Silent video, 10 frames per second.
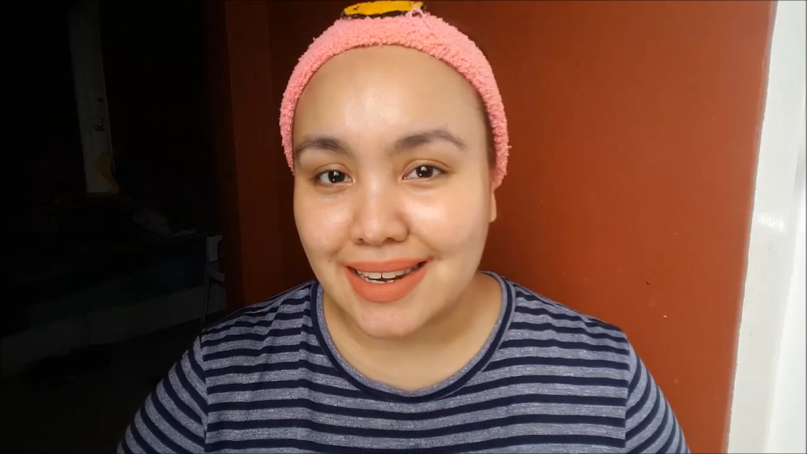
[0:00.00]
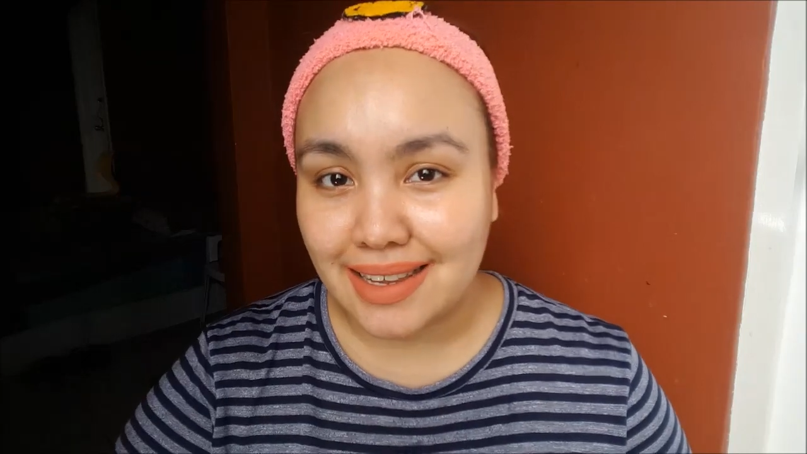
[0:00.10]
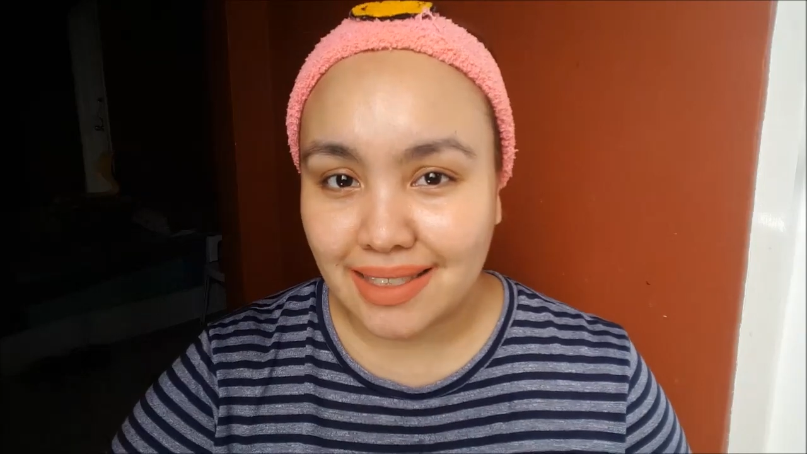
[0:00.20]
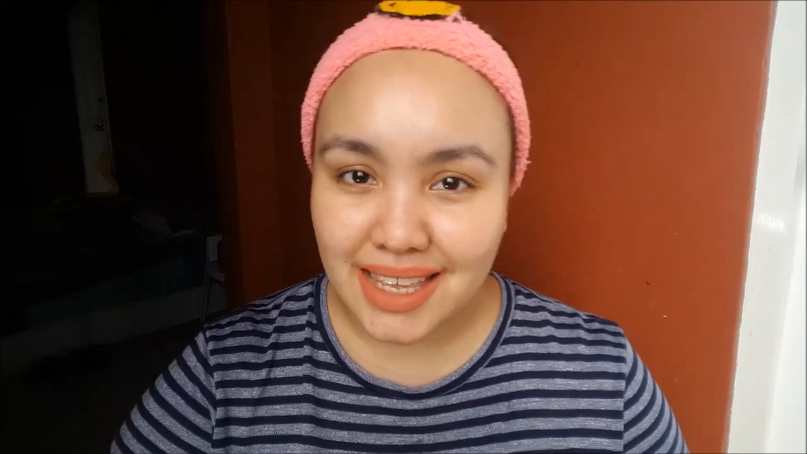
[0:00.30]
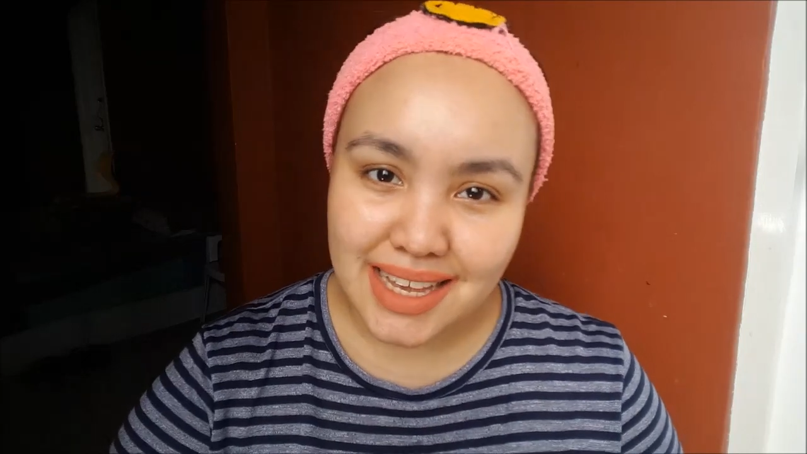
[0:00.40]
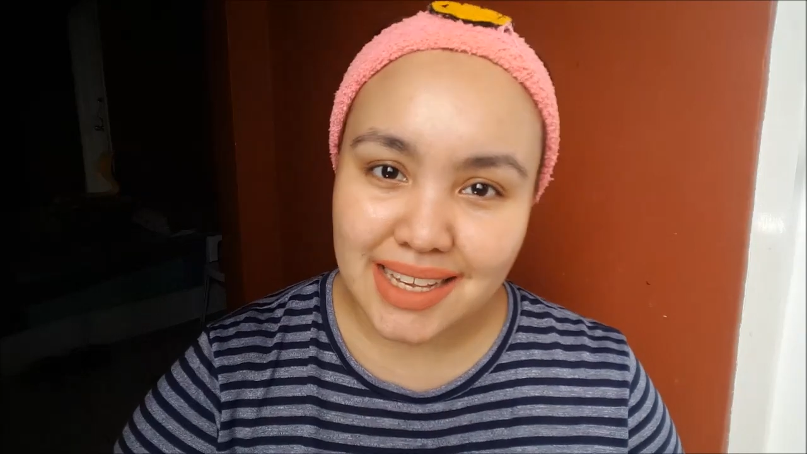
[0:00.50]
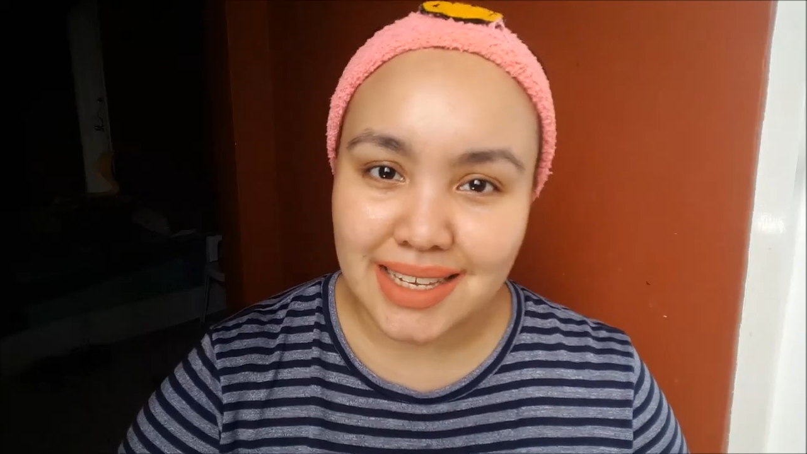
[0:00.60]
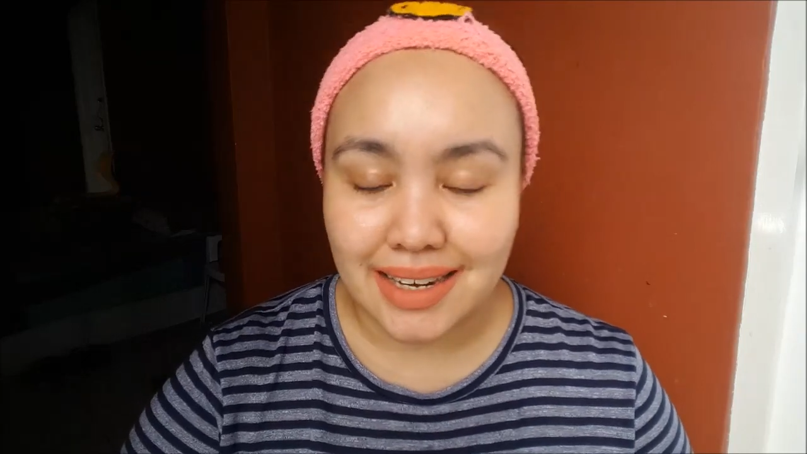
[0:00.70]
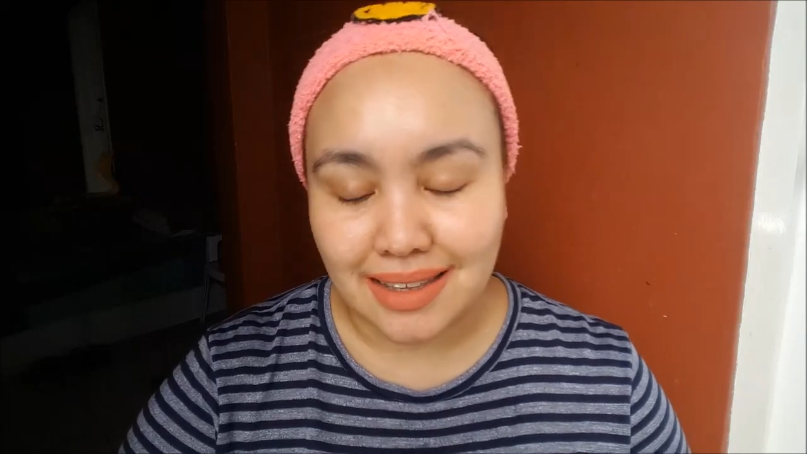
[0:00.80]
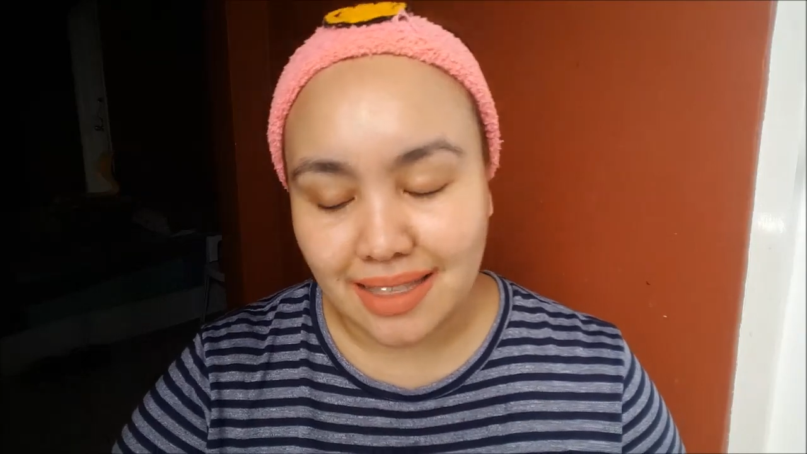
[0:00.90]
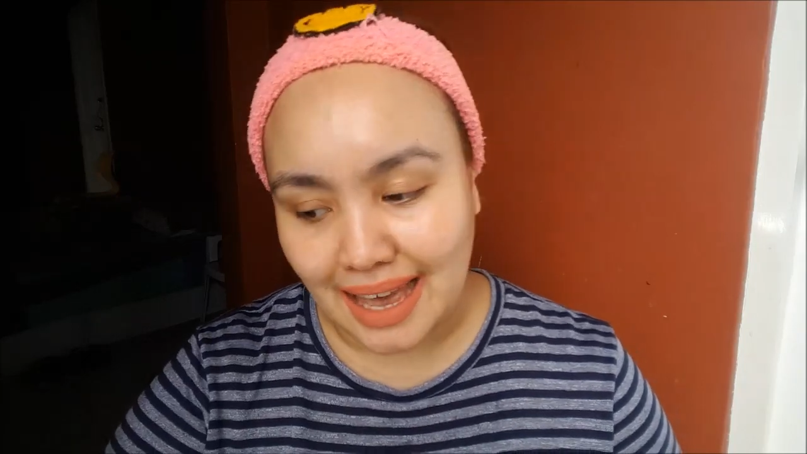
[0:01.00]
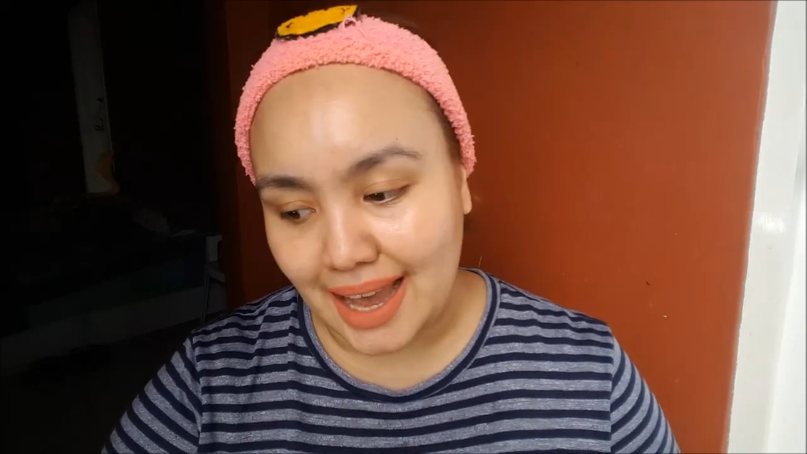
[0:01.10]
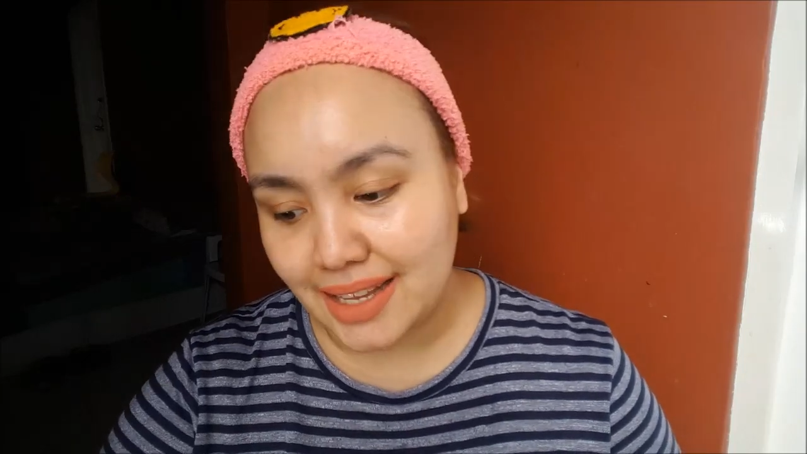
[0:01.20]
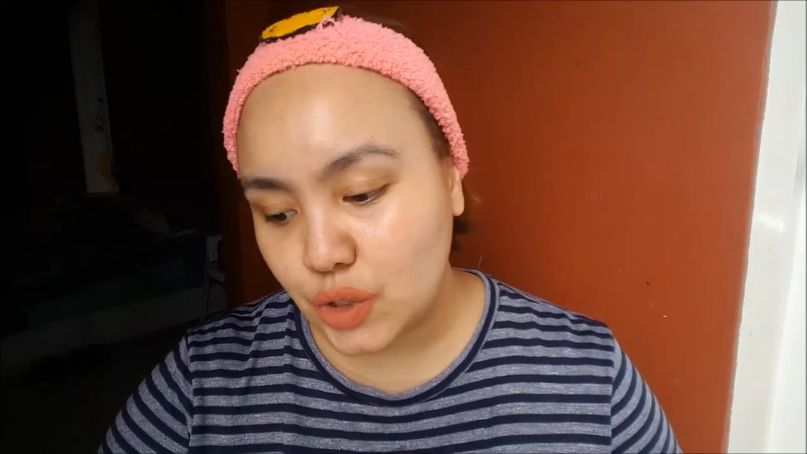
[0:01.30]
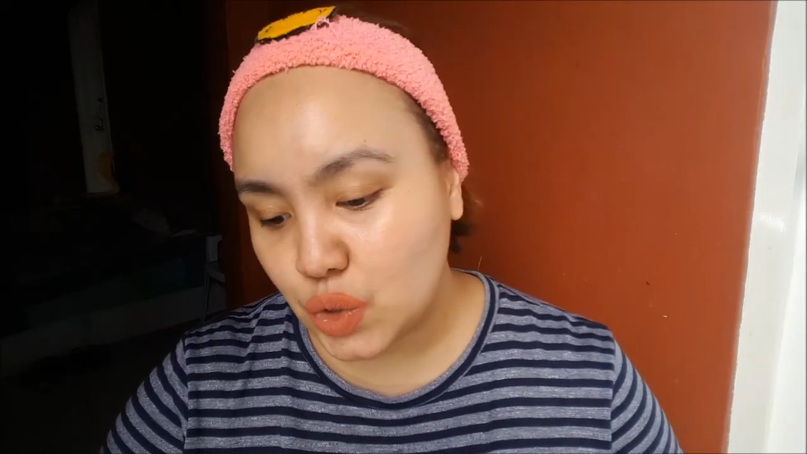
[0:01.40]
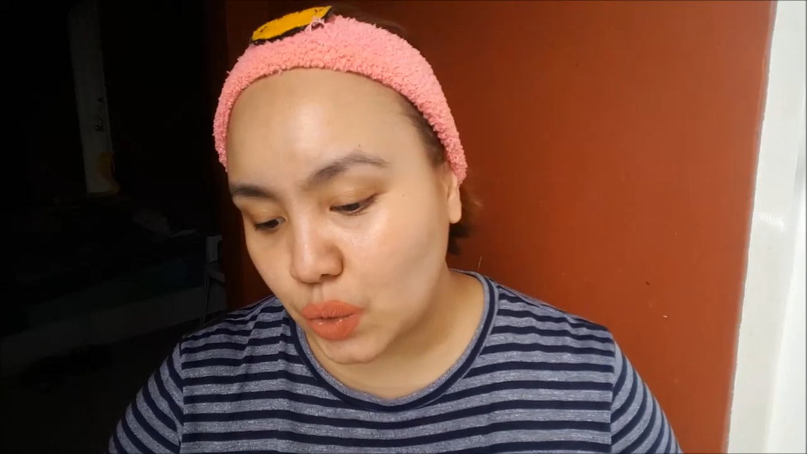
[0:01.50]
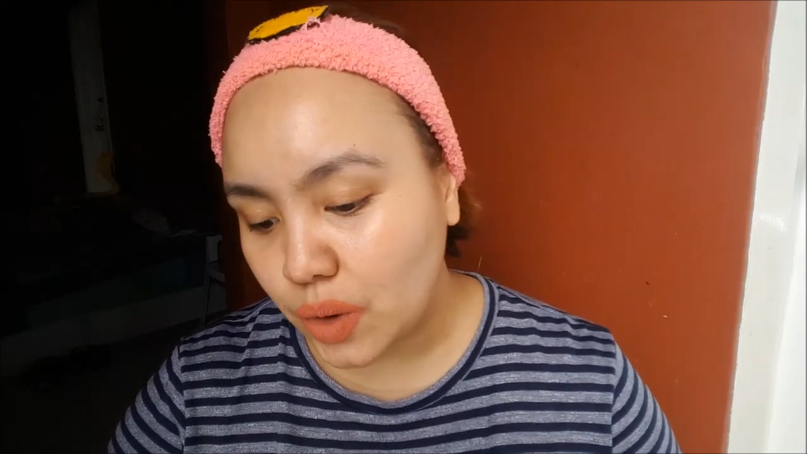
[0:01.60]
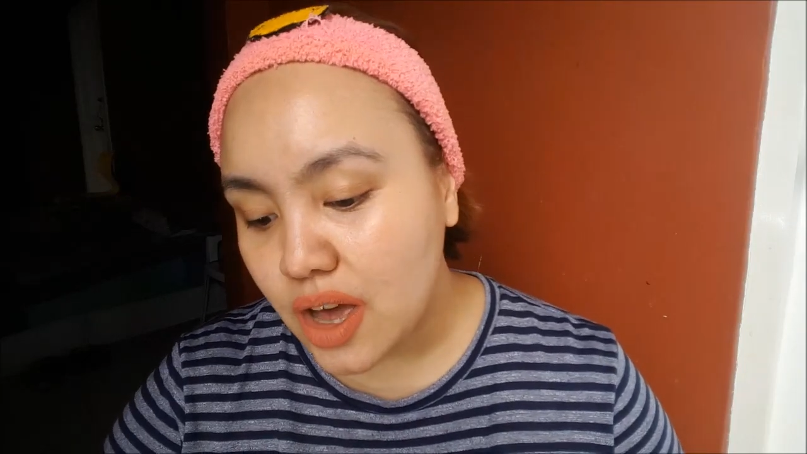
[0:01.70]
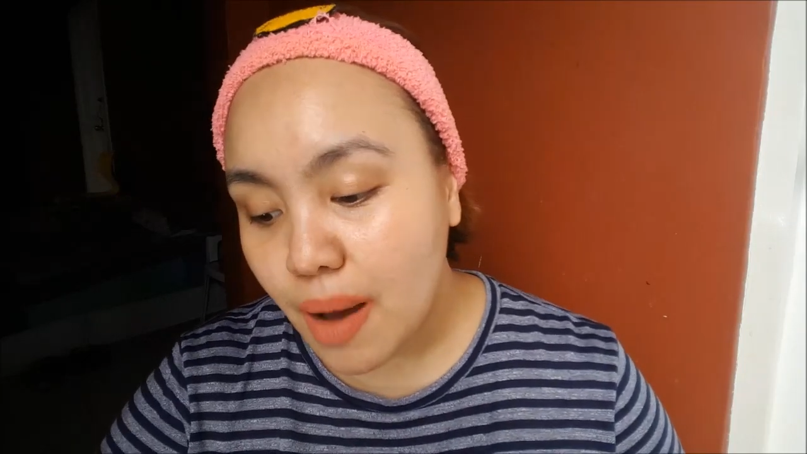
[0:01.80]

need this, I need that. So,